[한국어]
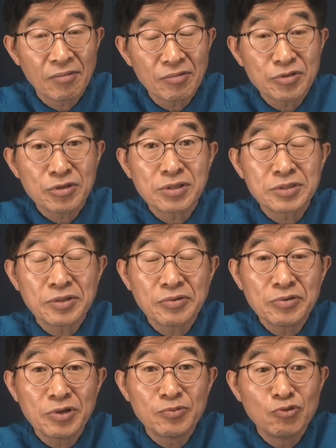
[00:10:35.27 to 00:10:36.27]
실제로
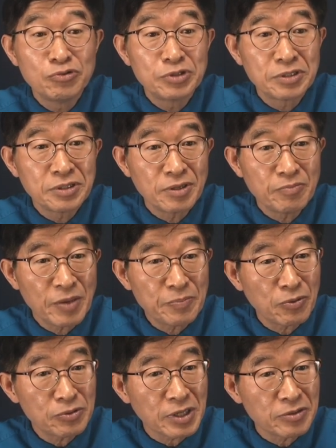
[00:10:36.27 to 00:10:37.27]
이런 윤석열이 몇
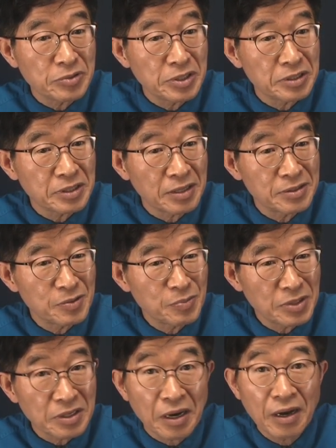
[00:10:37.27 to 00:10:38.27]
표로 차로 이겼다는
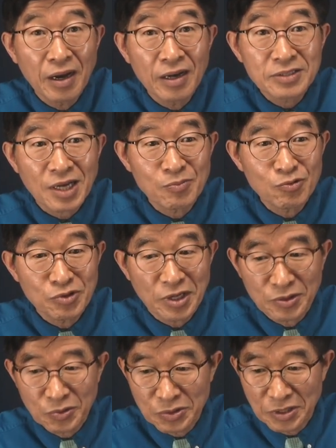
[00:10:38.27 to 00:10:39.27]
겁니까? 3구
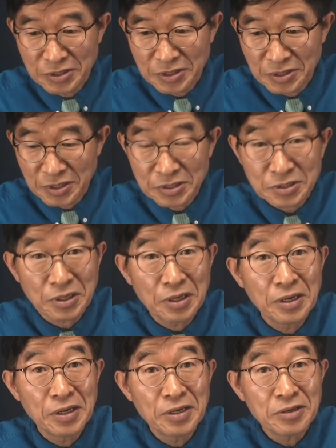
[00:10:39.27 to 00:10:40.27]
대통령 선거에서
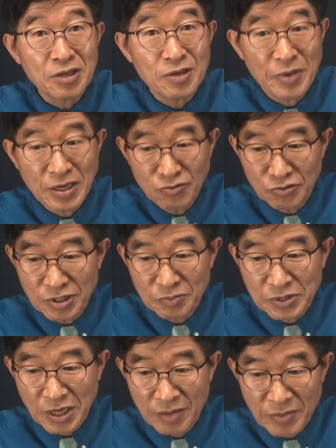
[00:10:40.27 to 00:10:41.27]

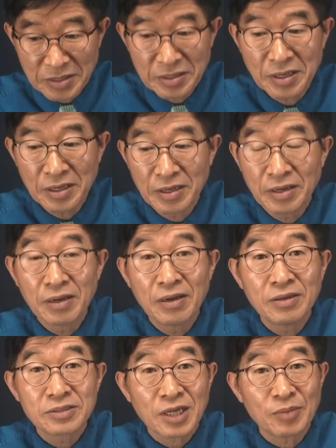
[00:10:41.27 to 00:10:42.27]
264만
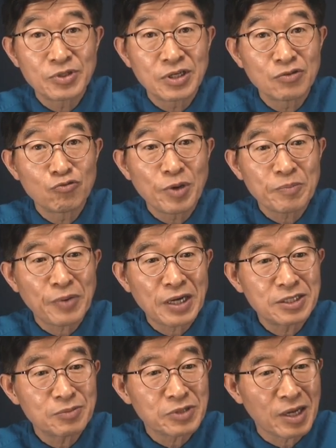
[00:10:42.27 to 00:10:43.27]

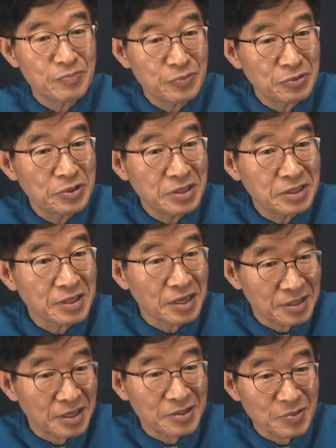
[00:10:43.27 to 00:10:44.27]
3,983표를
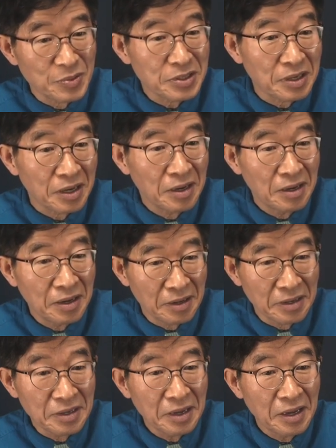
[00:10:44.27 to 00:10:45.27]
이겼다는 거 아닙니까? 예.